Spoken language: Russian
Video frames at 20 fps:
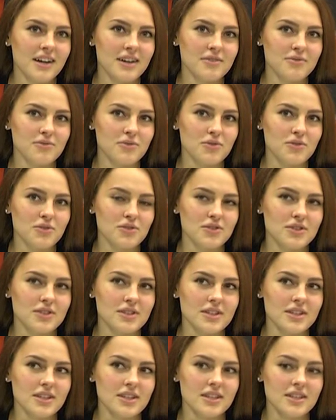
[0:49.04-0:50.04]
Вот.
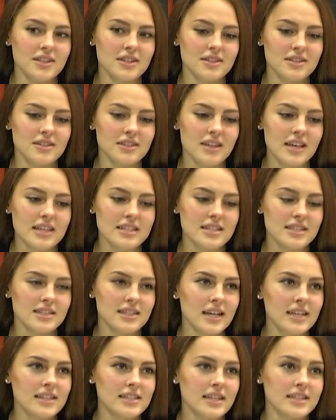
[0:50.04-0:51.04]
И если
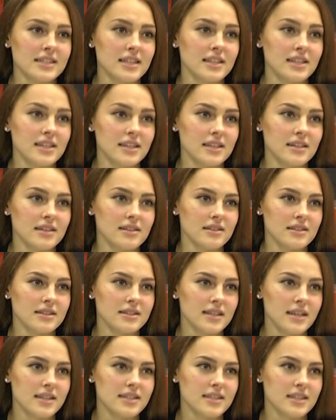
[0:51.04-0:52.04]
знаете, есть такие
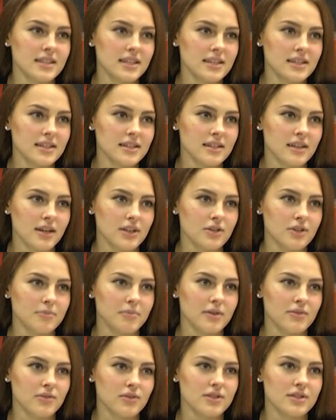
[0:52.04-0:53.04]
сельские игры, которые
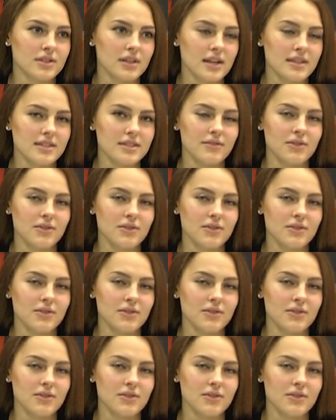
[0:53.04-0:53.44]
проводятся раз в